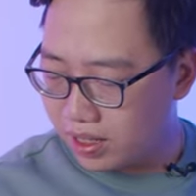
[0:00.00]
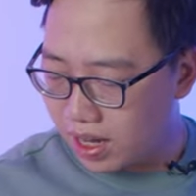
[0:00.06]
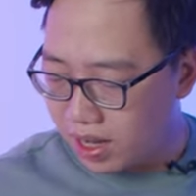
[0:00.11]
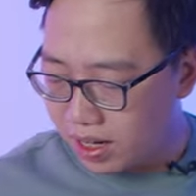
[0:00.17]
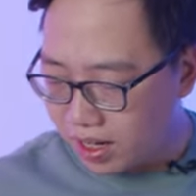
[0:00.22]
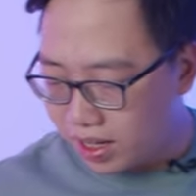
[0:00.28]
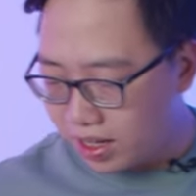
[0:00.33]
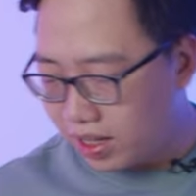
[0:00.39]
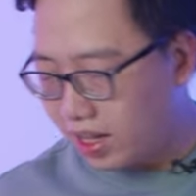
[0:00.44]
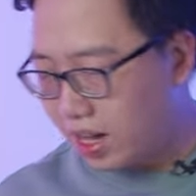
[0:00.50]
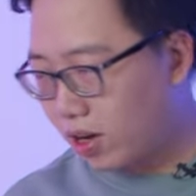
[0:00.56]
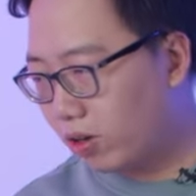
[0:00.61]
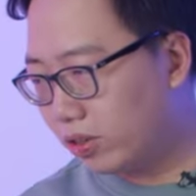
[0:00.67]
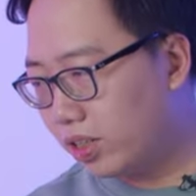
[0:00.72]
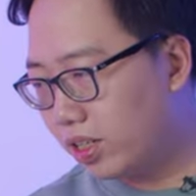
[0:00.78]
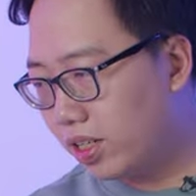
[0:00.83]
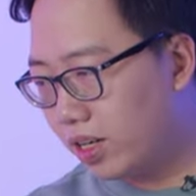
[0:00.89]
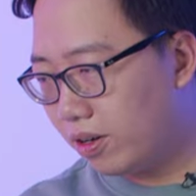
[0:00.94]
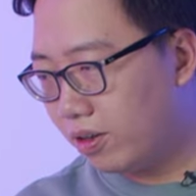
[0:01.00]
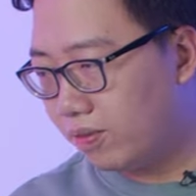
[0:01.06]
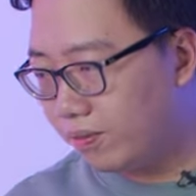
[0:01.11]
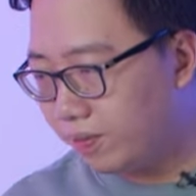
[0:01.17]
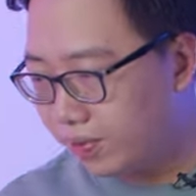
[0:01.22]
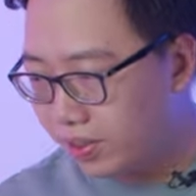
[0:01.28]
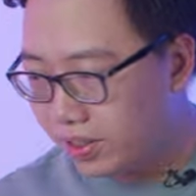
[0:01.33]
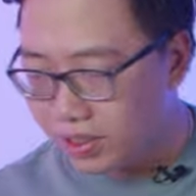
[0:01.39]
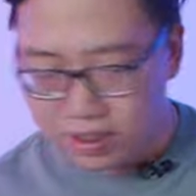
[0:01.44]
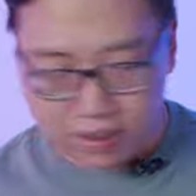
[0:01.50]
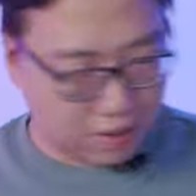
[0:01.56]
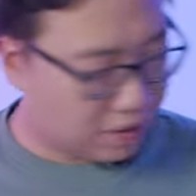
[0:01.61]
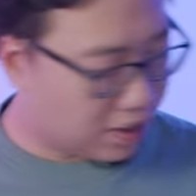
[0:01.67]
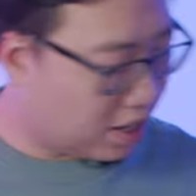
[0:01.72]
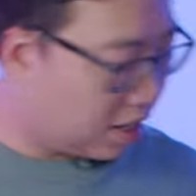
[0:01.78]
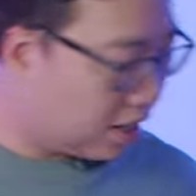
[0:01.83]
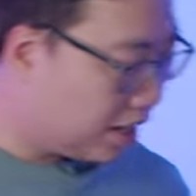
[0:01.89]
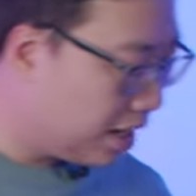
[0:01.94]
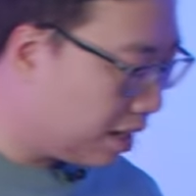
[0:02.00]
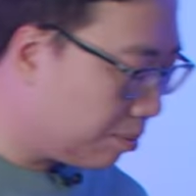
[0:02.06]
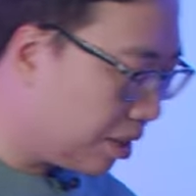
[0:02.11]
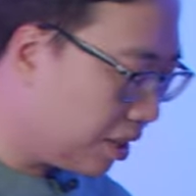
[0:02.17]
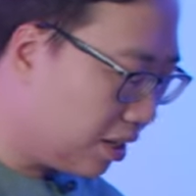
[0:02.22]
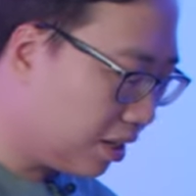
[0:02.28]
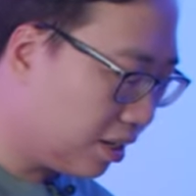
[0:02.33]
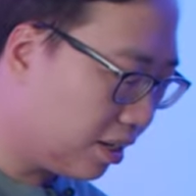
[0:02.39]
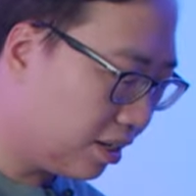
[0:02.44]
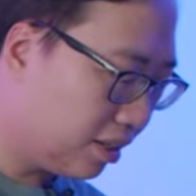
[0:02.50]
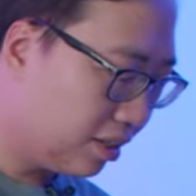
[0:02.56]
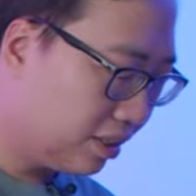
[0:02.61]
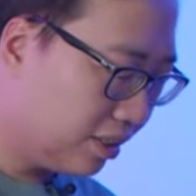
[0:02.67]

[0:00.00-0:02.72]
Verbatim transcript: à đây đã có tín hiệu vâng đây thì bình thường